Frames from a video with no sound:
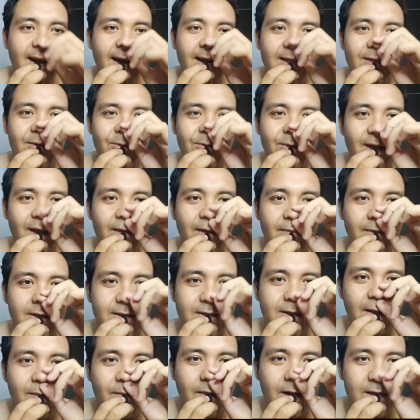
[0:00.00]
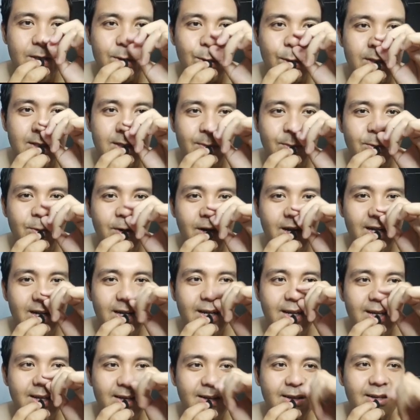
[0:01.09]
atau damage nya masuk semua
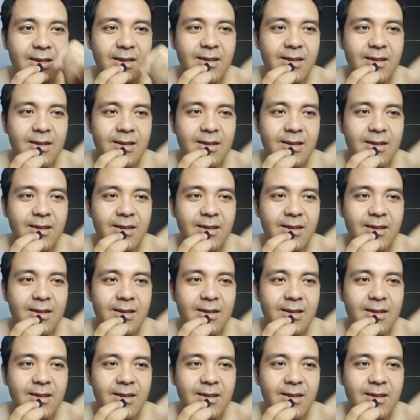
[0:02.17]
gak?